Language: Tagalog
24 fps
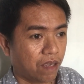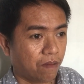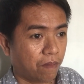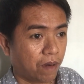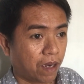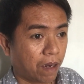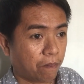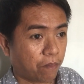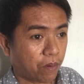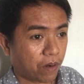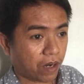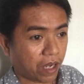
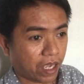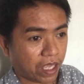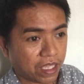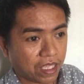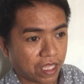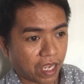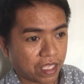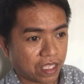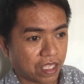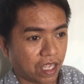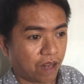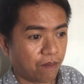mga pride
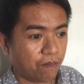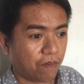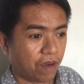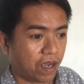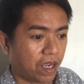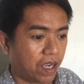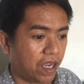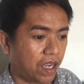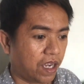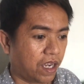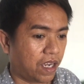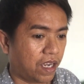natin,
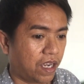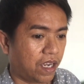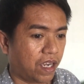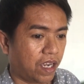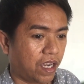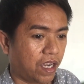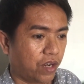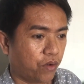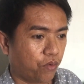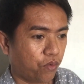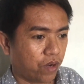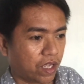mga
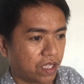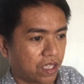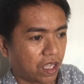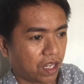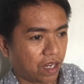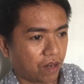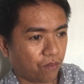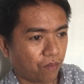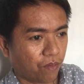ano natin,